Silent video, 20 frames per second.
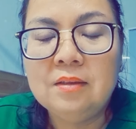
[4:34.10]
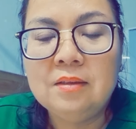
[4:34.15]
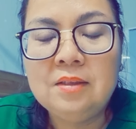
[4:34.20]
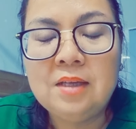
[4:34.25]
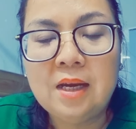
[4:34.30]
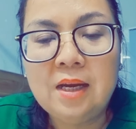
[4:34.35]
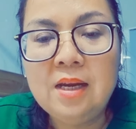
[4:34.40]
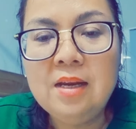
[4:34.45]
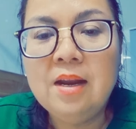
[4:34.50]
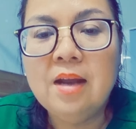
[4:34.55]

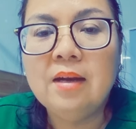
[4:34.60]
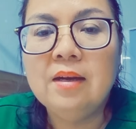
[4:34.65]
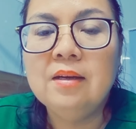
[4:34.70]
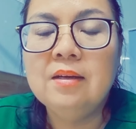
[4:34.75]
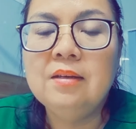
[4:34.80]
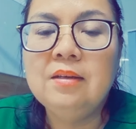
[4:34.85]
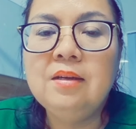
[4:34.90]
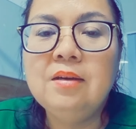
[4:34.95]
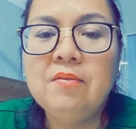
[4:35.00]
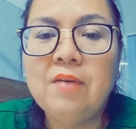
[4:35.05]
chỉ
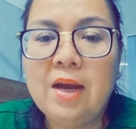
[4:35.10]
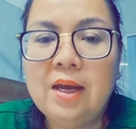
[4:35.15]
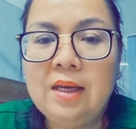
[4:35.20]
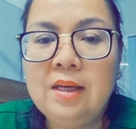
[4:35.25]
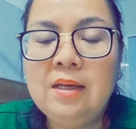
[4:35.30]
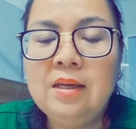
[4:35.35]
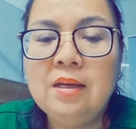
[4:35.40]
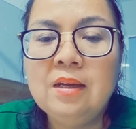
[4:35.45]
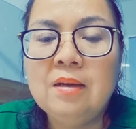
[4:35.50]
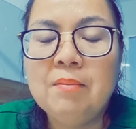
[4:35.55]
định như
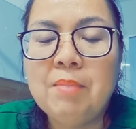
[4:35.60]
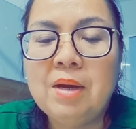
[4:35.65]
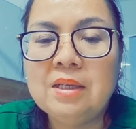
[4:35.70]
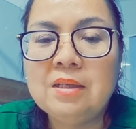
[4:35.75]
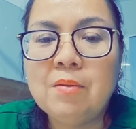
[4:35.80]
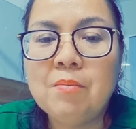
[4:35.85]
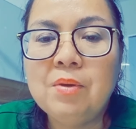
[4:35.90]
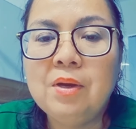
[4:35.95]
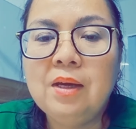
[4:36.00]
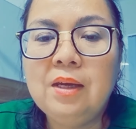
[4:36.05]
vậy mà
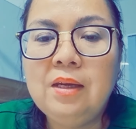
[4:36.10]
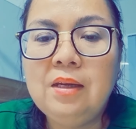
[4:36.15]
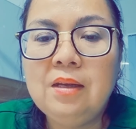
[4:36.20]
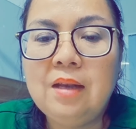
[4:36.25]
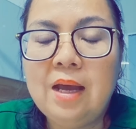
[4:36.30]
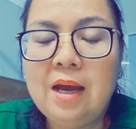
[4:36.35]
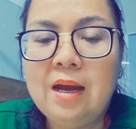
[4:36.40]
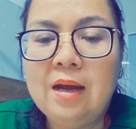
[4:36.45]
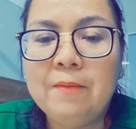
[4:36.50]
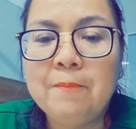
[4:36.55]
trong khi
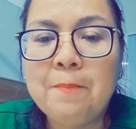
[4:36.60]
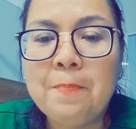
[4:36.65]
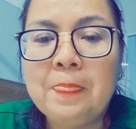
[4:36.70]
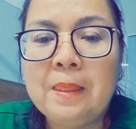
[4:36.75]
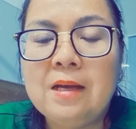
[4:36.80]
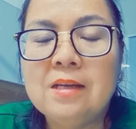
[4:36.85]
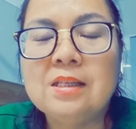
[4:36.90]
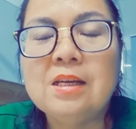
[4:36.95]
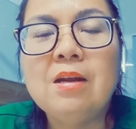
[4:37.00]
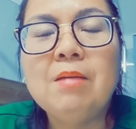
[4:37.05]
là
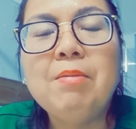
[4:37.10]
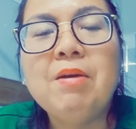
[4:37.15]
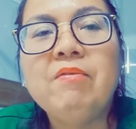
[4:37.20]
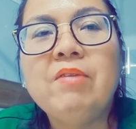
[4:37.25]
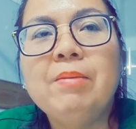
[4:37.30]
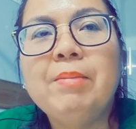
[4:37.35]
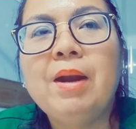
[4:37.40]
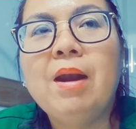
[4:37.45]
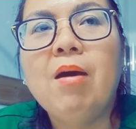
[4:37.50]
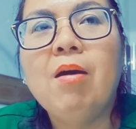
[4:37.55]
à, sau đó bà
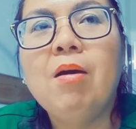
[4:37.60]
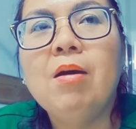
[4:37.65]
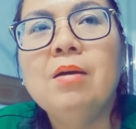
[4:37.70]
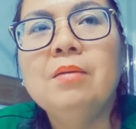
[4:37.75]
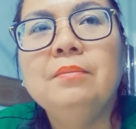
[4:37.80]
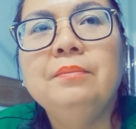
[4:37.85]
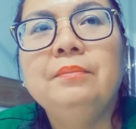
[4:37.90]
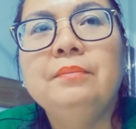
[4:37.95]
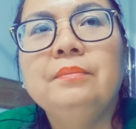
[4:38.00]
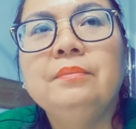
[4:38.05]
về bà lo
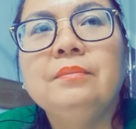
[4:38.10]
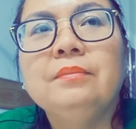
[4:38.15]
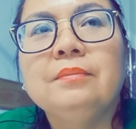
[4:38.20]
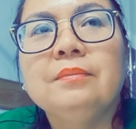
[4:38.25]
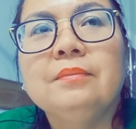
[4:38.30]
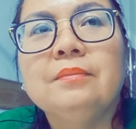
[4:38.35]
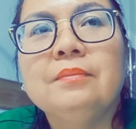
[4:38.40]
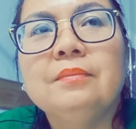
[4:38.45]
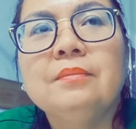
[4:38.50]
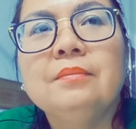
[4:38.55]
không
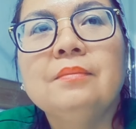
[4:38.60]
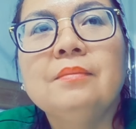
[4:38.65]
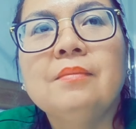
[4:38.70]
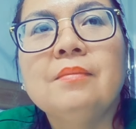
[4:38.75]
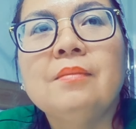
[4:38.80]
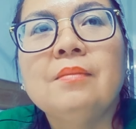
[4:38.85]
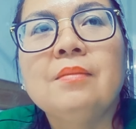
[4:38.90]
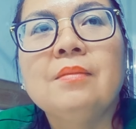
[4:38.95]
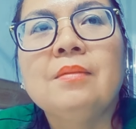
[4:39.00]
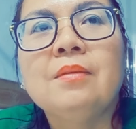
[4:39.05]
đó,
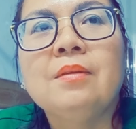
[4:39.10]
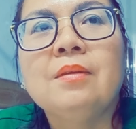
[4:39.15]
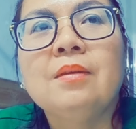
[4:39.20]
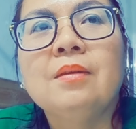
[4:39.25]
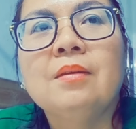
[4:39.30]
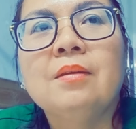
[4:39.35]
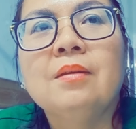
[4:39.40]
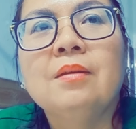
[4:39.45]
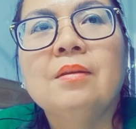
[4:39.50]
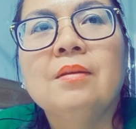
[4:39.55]
khóc luôn
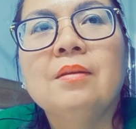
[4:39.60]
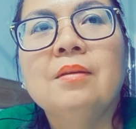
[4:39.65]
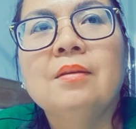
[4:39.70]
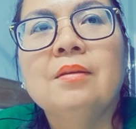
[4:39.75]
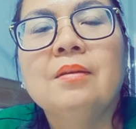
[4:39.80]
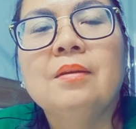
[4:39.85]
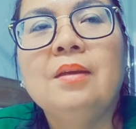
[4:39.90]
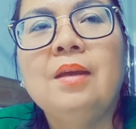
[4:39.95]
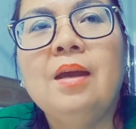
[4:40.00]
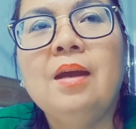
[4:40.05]
buồn lắm
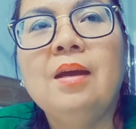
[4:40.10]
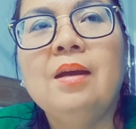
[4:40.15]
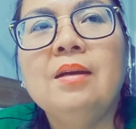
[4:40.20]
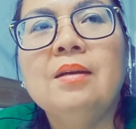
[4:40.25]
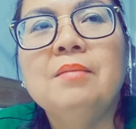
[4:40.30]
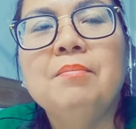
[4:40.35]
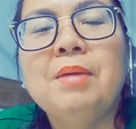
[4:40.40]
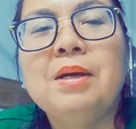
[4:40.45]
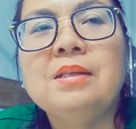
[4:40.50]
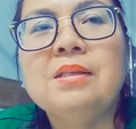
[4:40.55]
dạ
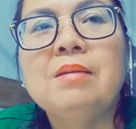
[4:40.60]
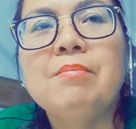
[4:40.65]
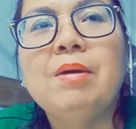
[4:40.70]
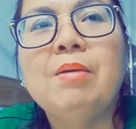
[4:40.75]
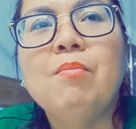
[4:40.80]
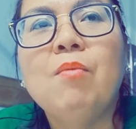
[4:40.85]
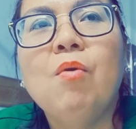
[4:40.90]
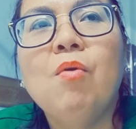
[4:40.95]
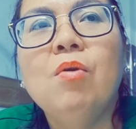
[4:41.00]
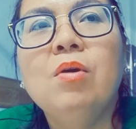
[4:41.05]
yeah, mà sao bà
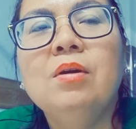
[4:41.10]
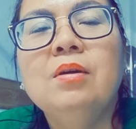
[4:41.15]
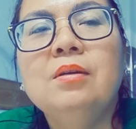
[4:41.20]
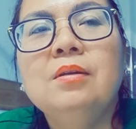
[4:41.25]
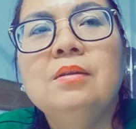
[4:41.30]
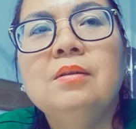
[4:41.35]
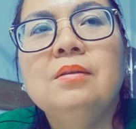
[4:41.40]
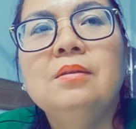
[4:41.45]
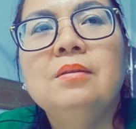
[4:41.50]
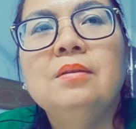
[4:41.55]
buồn
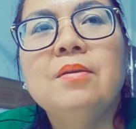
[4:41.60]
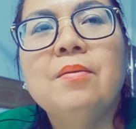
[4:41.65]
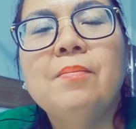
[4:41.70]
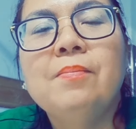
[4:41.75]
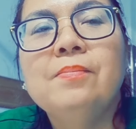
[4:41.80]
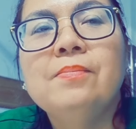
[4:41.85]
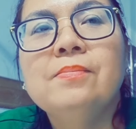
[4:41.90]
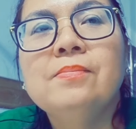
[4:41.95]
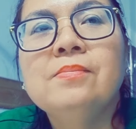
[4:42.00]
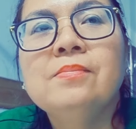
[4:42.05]

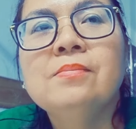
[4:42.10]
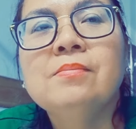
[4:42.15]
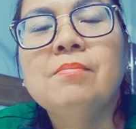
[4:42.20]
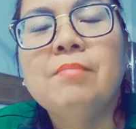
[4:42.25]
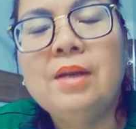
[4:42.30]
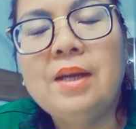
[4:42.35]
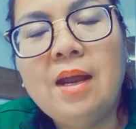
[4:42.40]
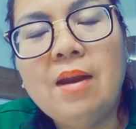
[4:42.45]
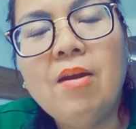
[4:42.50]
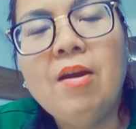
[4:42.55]

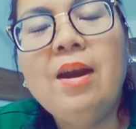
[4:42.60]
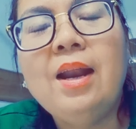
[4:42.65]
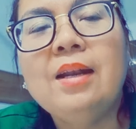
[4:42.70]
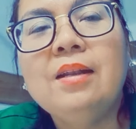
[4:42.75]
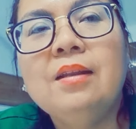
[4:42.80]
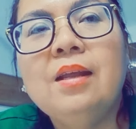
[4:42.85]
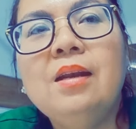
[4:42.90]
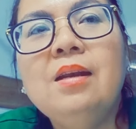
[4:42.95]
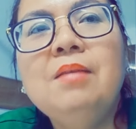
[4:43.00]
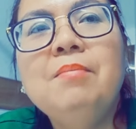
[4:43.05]
bà đã nói
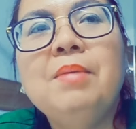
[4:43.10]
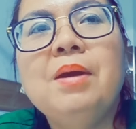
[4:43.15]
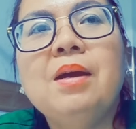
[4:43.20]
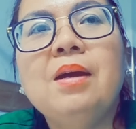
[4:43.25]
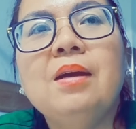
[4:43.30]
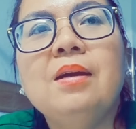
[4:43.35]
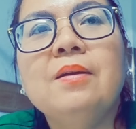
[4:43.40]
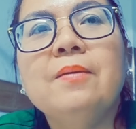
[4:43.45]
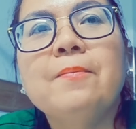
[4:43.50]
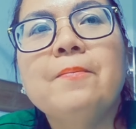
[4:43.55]
lành tính
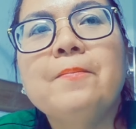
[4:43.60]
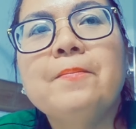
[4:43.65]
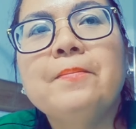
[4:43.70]
mà